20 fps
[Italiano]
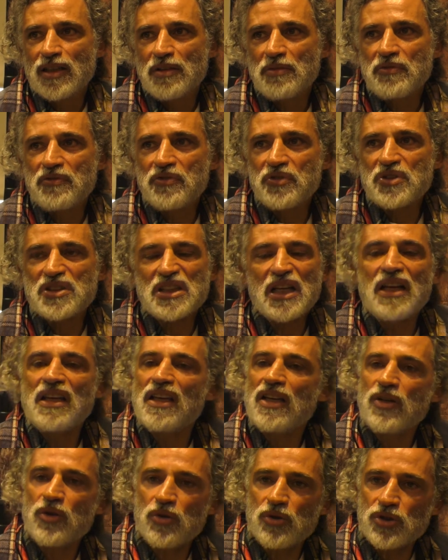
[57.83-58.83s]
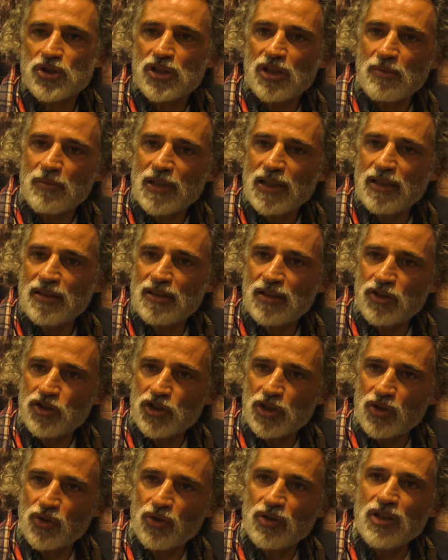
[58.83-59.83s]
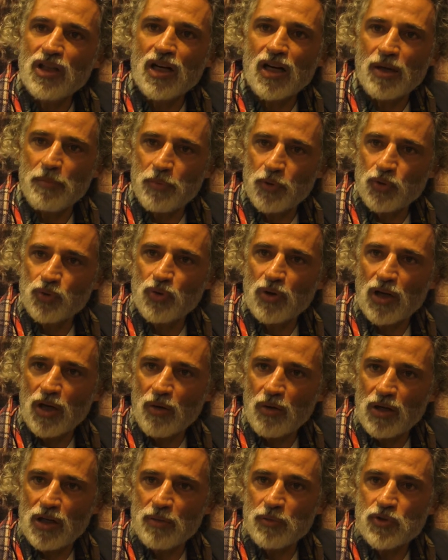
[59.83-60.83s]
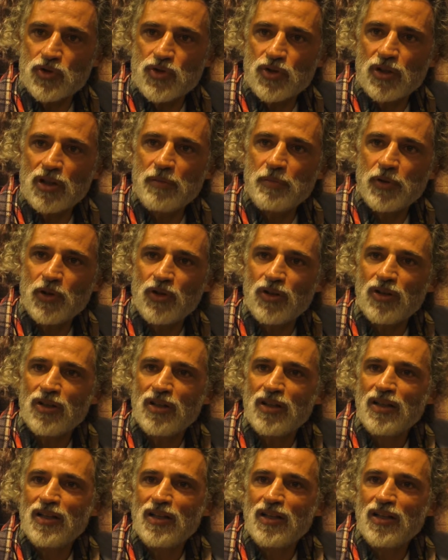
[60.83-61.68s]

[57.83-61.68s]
forse anche inconsciamente cerco di riprodurre quell'emozione, però